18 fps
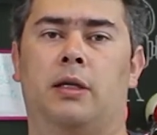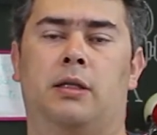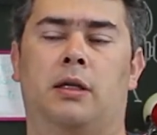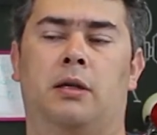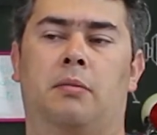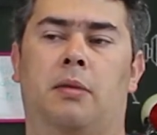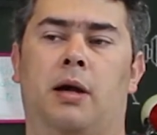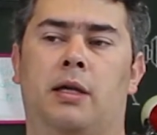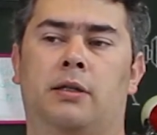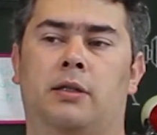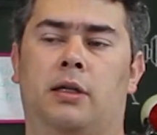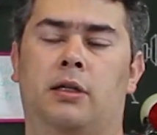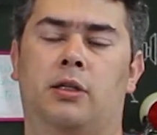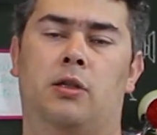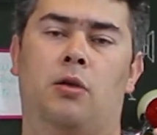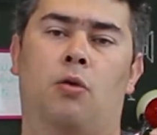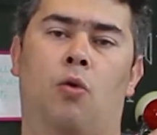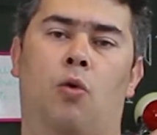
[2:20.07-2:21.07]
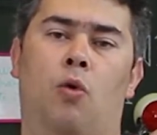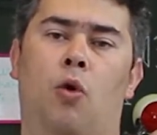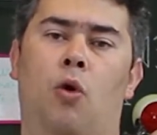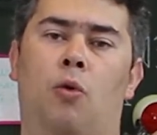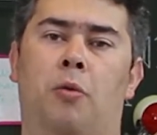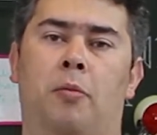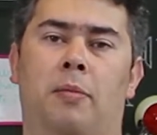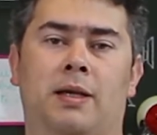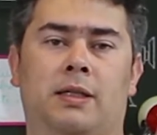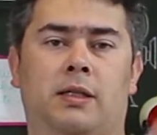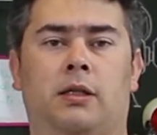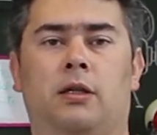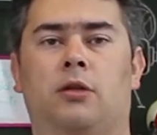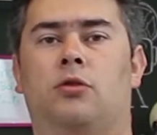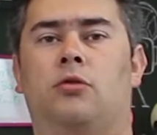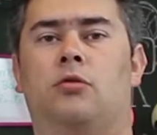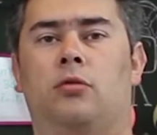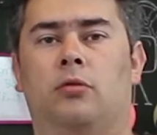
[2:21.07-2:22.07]
Esses animais eles têm um corpo
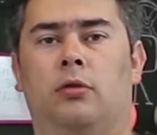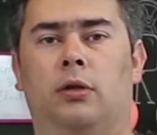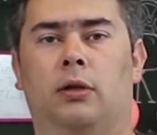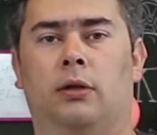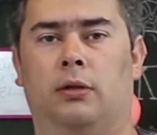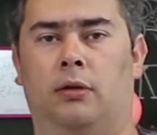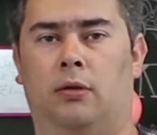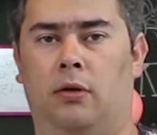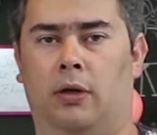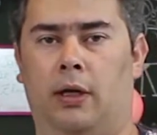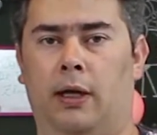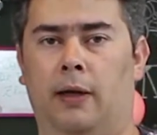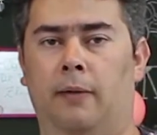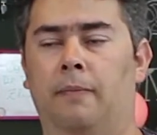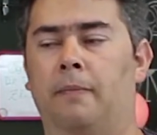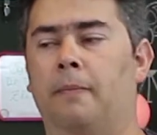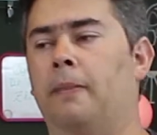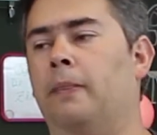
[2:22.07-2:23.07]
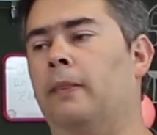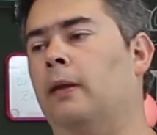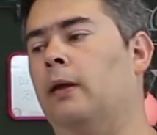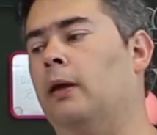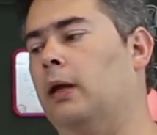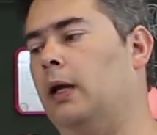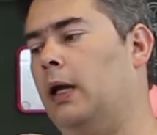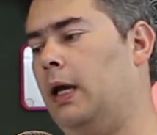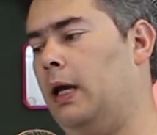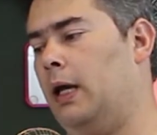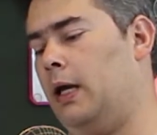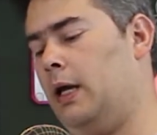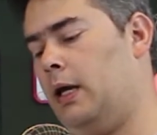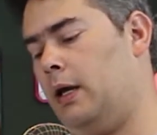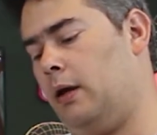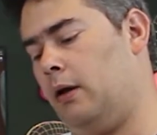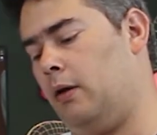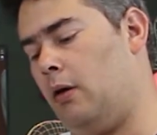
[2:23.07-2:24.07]
maciço, ok?
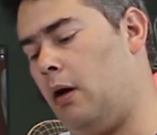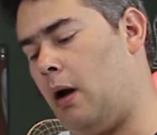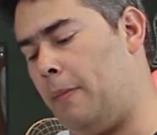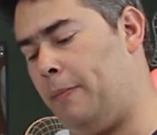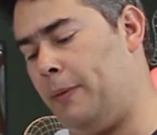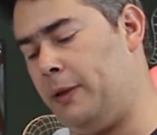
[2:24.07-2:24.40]
É, a